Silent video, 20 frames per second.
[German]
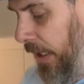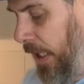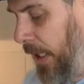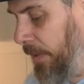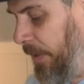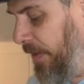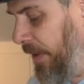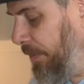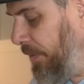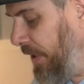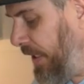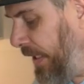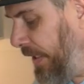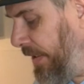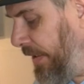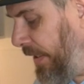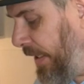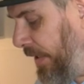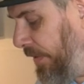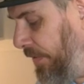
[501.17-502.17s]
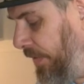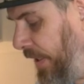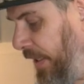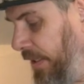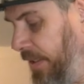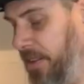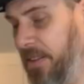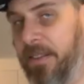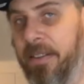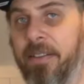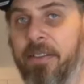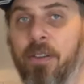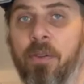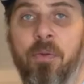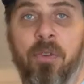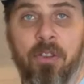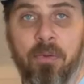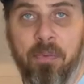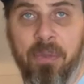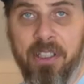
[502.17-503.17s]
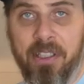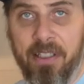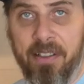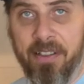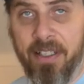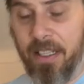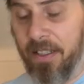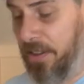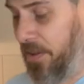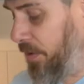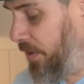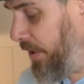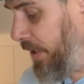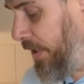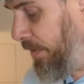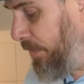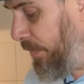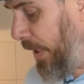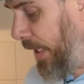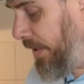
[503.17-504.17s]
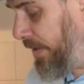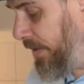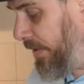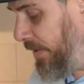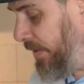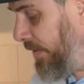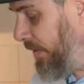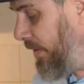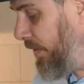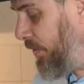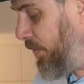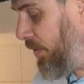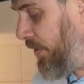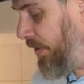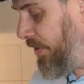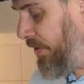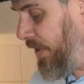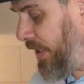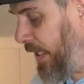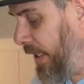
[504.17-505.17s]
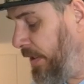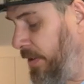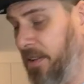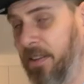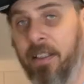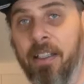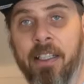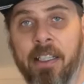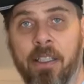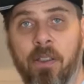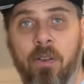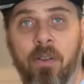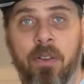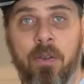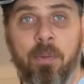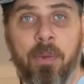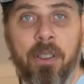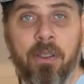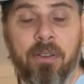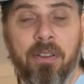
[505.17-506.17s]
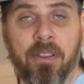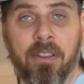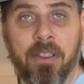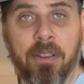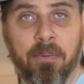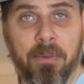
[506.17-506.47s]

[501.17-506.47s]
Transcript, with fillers: Aber wenn man dann anfängt, das schon so ein bisschen satt zu kriegen, meistens ist das so, dass die ersten Kilos bei uns im